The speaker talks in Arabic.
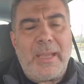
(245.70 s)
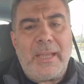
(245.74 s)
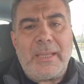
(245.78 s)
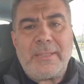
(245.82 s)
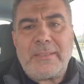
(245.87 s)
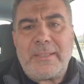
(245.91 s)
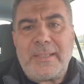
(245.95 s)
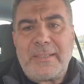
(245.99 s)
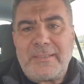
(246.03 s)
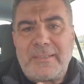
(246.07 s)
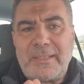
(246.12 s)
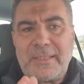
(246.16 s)

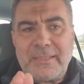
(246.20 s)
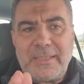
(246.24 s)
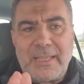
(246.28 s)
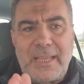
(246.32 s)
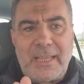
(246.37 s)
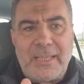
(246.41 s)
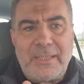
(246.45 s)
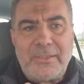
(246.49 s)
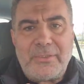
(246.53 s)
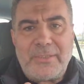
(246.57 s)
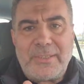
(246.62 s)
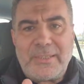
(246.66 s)
أنت
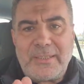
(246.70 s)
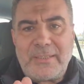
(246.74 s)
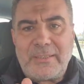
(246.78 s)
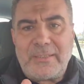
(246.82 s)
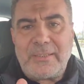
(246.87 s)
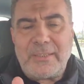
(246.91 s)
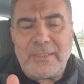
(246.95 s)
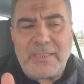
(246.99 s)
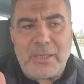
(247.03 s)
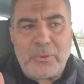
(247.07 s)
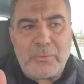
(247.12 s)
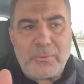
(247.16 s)
ستعيش
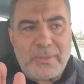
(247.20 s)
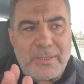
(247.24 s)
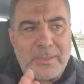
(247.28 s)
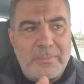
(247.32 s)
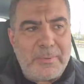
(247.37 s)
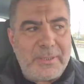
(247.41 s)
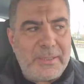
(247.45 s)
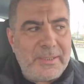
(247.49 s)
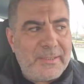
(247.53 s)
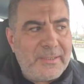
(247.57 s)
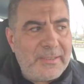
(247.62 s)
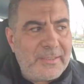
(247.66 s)
ستين أو
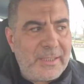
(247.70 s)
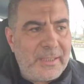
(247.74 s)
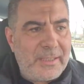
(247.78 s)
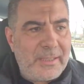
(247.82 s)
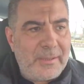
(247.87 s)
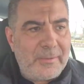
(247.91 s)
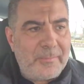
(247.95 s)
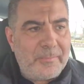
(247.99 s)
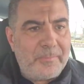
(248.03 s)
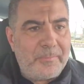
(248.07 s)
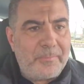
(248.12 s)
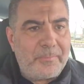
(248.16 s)
سبعين
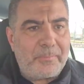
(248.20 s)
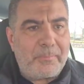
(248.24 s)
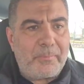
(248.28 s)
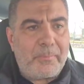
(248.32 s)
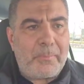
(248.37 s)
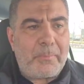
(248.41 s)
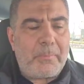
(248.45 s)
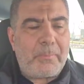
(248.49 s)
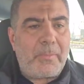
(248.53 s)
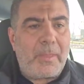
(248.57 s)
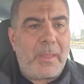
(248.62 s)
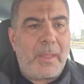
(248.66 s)
سنة
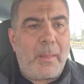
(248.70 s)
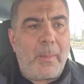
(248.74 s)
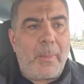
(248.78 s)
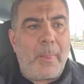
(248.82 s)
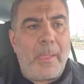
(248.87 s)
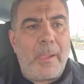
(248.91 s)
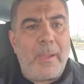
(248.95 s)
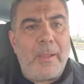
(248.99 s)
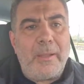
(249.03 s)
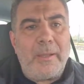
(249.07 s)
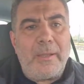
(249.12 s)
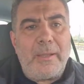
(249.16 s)

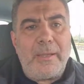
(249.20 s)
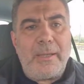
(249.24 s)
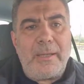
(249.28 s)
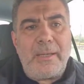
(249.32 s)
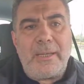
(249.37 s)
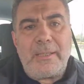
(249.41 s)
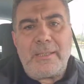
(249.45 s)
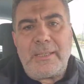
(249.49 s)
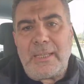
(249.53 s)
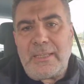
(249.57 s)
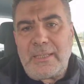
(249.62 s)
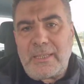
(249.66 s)

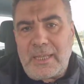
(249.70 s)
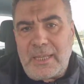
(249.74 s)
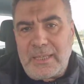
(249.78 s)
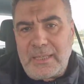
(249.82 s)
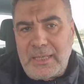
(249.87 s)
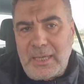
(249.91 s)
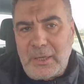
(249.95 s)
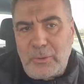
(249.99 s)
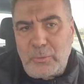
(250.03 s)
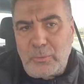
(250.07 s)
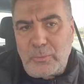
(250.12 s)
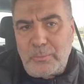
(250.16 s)
لديك
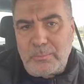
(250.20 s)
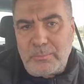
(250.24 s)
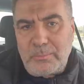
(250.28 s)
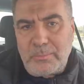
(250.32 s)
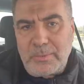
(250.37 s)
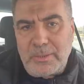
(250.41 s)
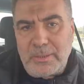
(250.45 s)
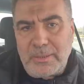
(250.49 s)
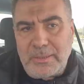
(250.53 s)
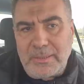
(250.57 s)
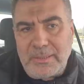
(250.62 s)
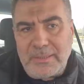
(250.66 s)
يوم
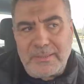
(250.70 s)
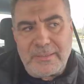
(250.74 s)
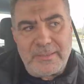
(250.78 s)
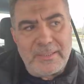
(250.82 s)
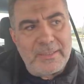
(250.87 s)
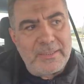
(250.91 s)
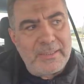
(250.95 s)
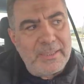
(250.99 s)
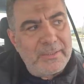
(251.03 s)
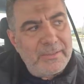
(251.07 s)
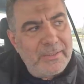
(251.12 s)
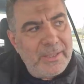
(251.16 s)

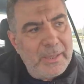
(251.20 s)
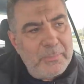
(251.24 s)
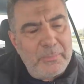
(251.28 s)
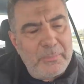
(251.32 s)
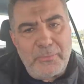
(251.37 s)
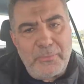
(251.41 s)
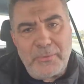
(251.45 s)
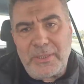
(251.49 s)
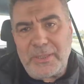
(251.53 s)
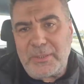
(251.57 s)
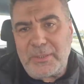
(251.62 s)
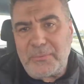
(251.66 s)
ستذهب
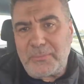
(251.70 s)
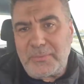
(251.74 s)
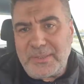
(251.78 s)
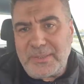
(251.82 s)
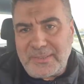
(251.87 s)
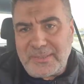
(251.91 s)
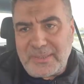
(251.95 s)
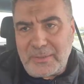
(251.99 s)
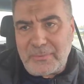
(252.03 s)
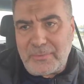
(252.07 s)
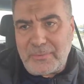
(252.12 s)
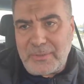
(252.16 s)
فيه في
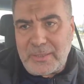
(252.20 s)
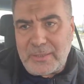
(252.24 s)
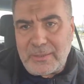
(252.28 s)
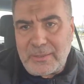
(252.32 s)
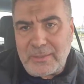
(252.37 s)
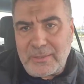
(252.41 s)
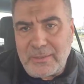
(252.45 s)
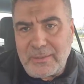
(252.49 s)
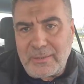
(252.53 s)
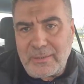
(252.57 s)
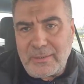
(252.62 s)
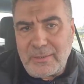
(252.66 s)
سفر
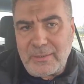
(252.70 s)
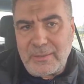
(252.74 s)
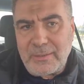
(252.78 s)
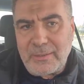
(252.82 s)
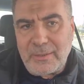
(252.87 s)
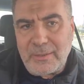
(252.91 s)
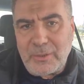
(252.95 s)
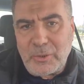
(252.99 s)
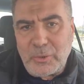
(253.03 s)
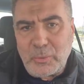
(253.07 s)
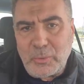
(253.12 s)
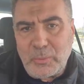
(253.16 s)

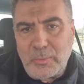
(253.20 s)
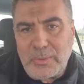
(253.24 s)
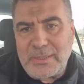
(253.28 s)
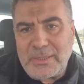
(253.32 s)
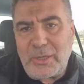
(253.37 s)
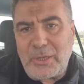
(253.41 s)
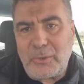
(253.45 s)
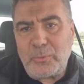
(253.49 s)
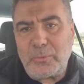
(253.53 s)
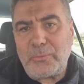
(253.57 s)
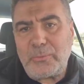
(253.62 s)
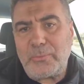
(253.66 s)

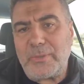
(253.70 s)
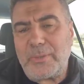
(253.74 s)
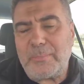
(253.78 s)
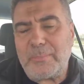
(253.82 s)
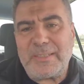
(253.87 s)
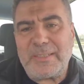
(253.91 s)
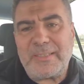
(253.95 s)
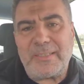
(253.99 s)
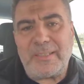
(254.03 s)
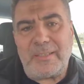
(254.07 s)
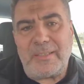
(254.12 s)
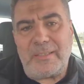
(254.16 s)
وتعود في
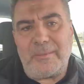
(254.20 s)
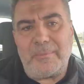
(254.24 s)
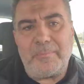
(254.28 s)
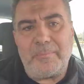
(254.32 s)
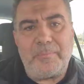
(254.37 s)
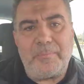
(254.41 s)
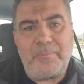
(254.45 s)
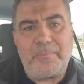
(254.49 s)
المساء